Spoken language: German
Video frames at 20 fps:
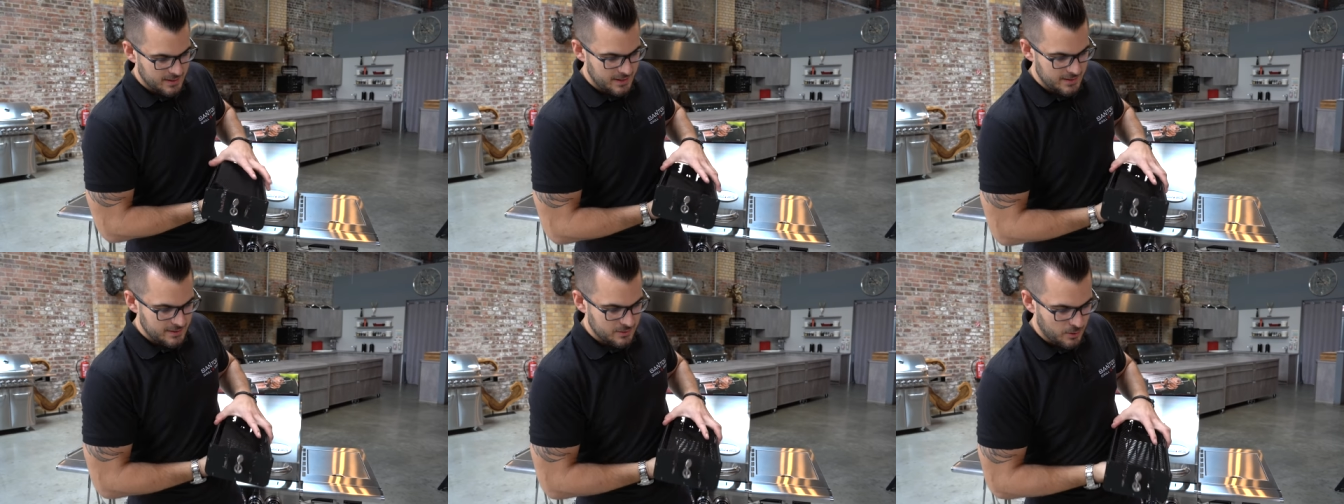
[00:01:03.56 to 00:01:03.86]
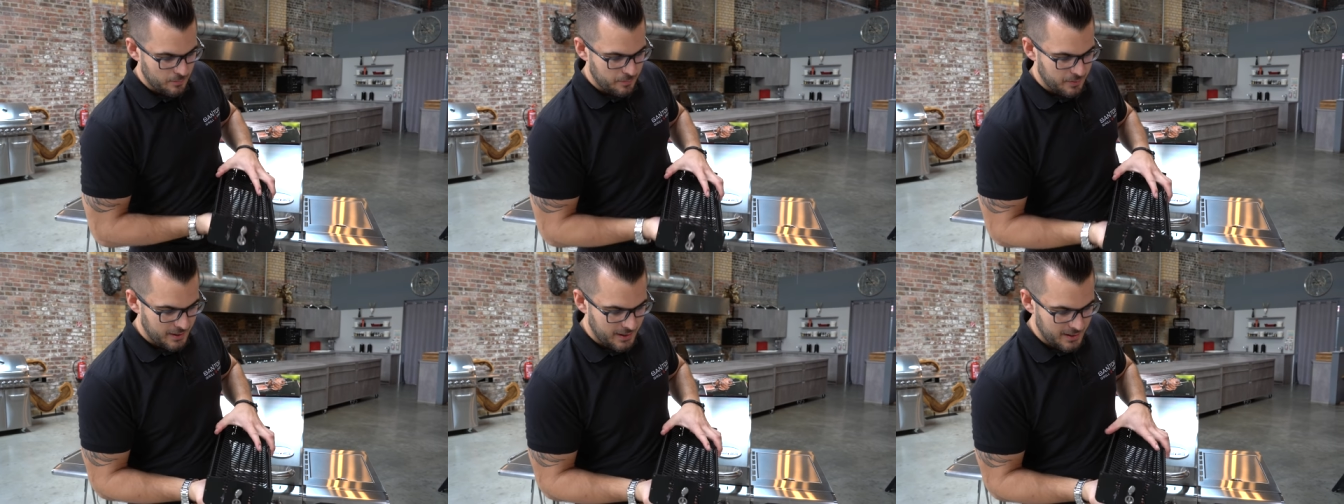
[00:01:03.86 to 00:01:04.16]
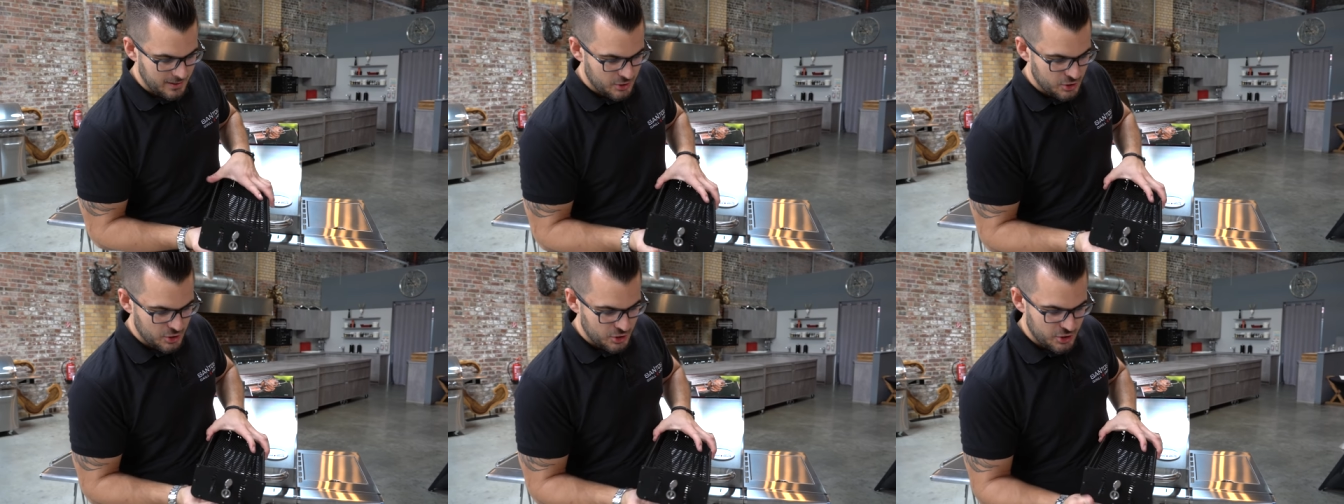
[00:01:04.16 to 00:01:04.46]
heißt, ob
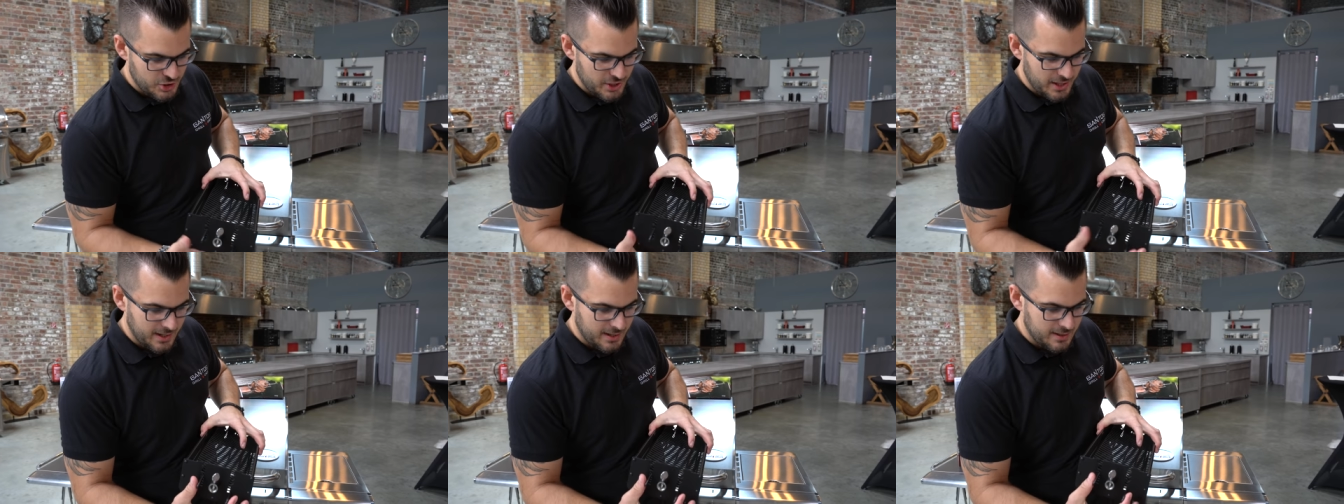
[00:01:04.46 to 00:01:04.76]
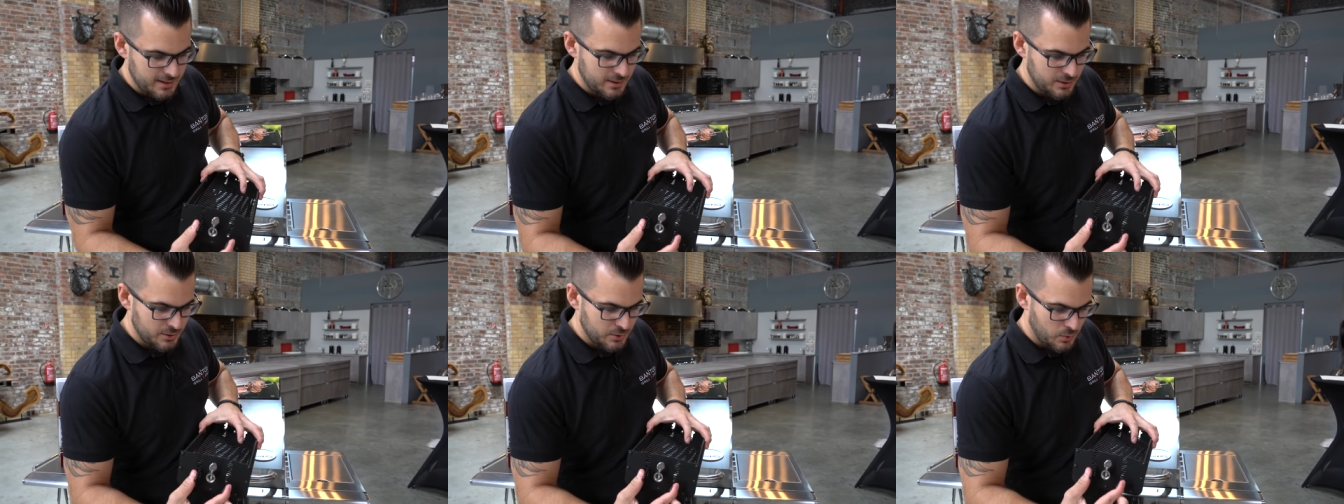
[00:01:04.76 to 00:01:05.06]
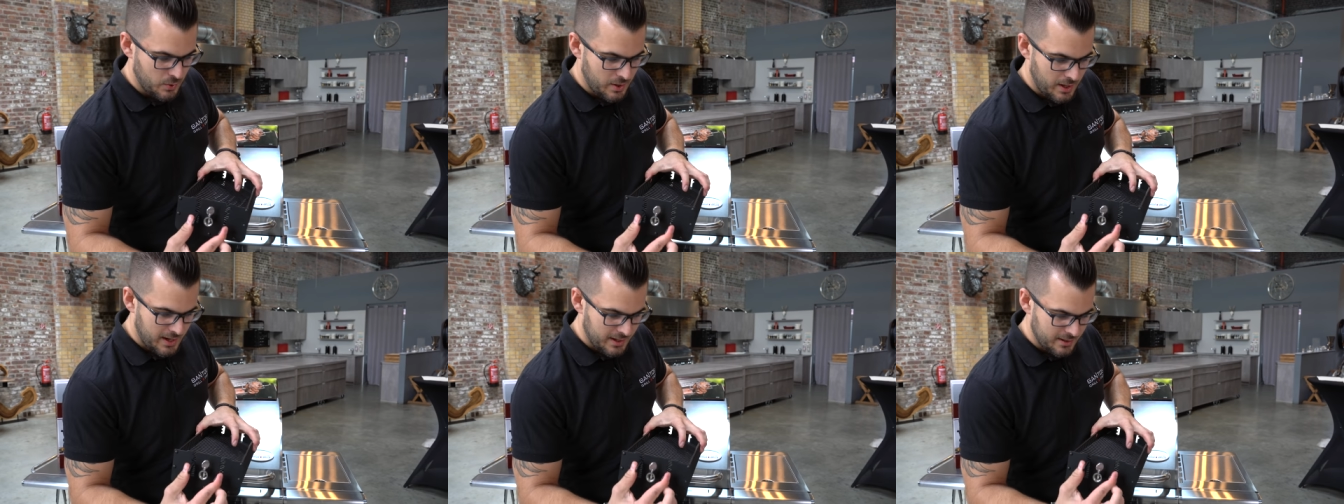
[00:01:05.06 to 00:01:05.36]
Hähnchenschenkel,
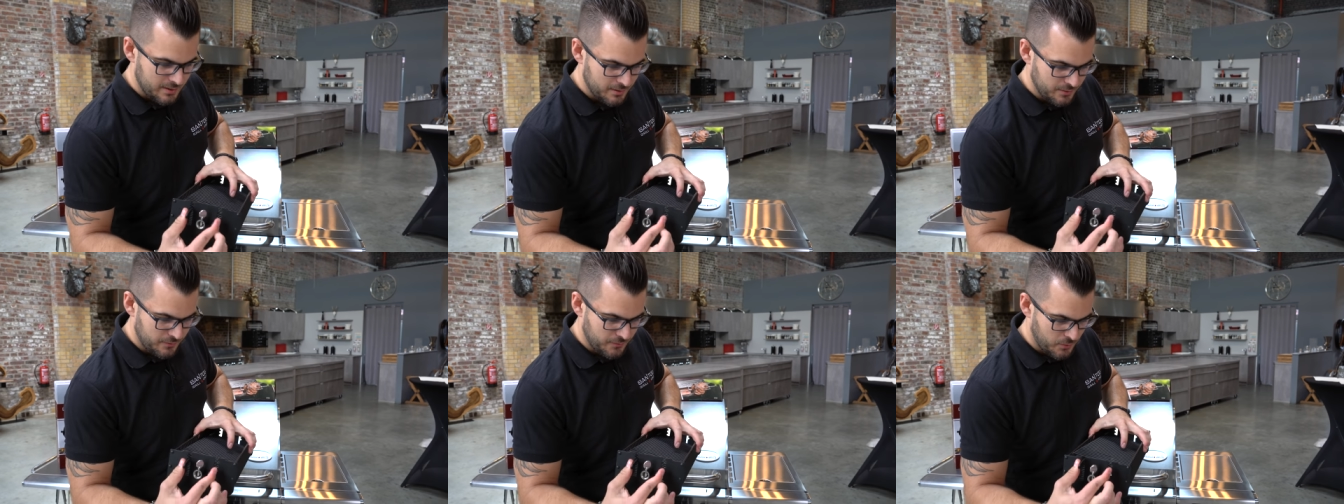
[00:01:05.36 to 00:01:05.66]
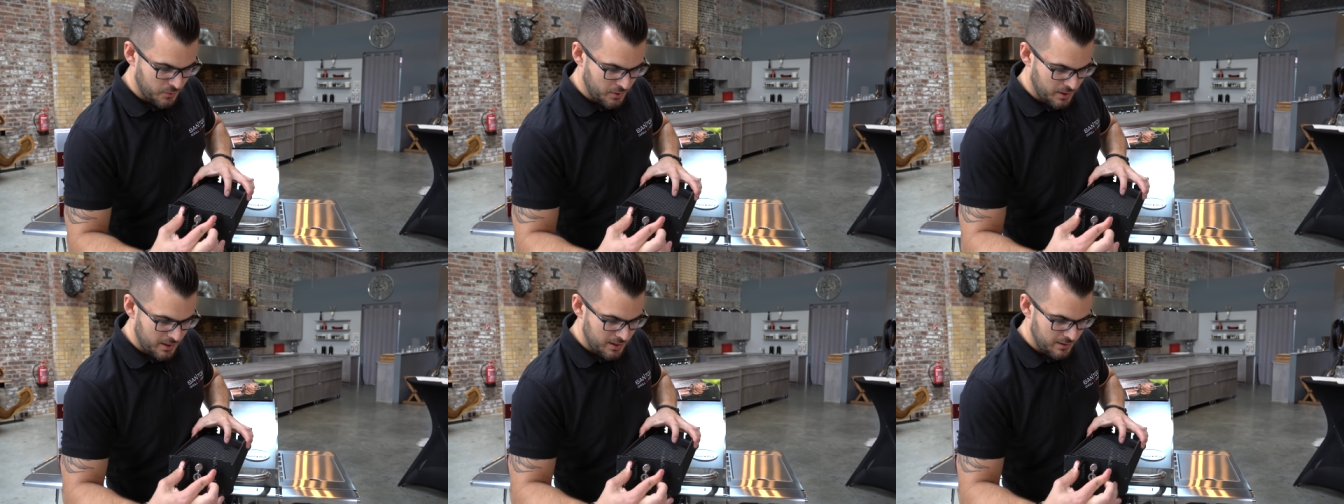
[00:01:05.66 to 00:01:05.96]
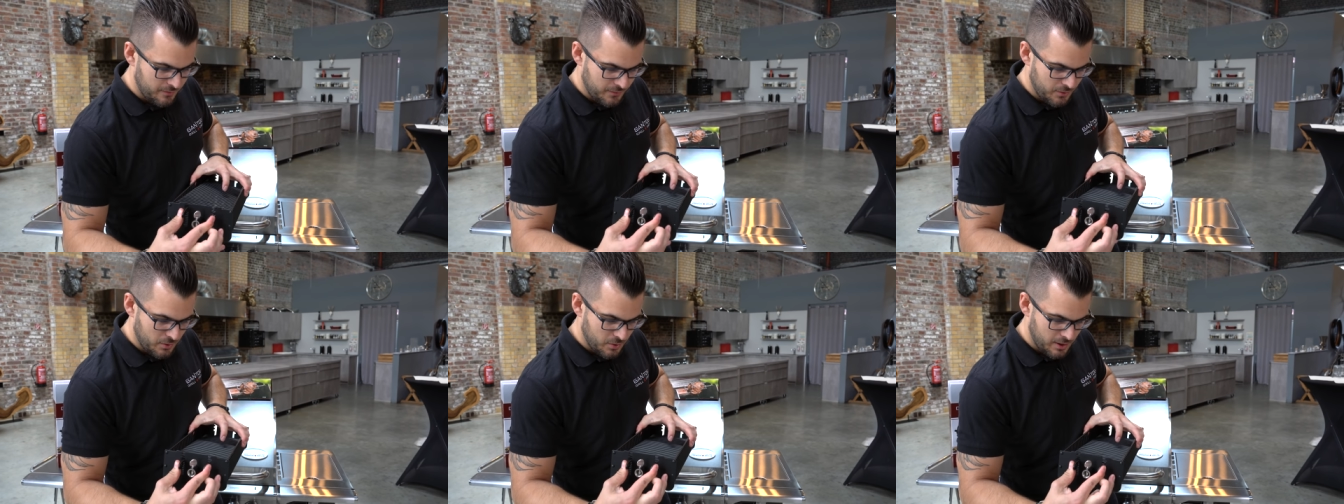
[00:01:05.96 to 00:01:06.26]
Dorade,
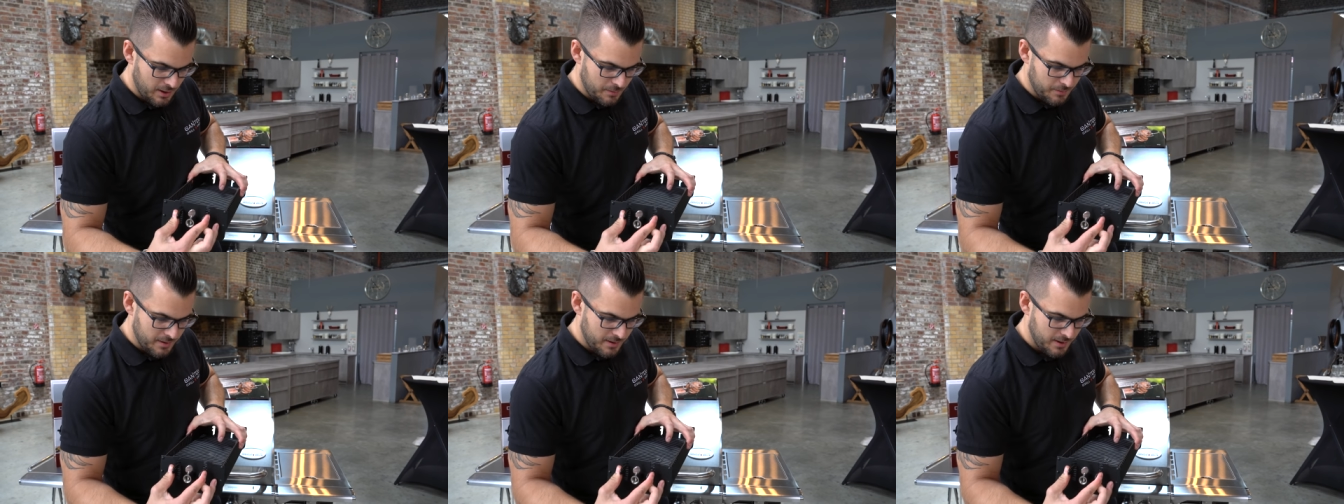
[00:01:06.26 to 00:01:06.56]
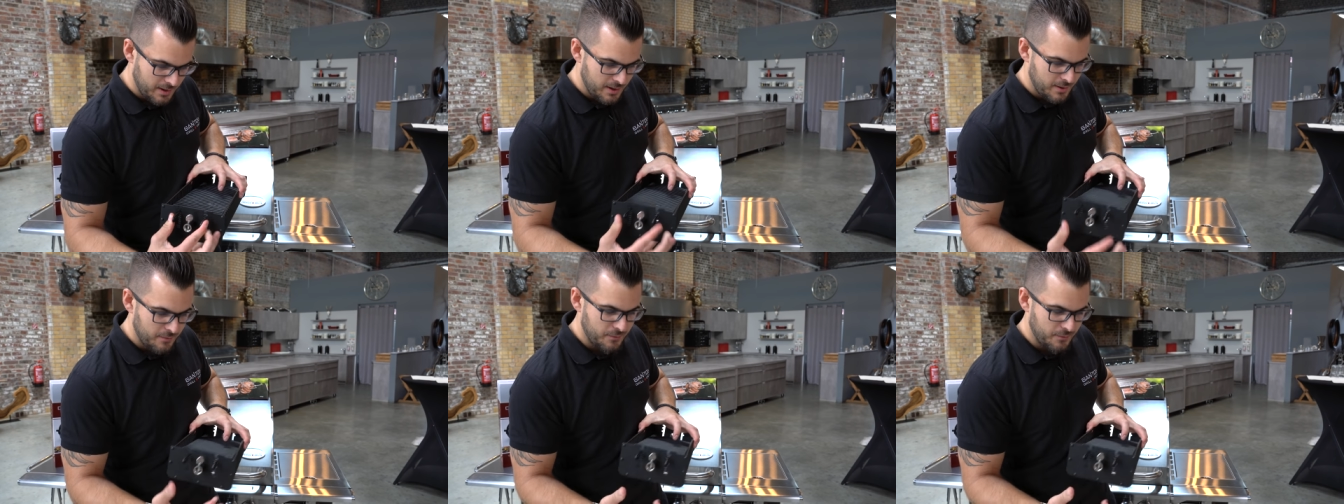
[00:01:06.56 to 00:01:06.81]
Forelle, wie auch immer,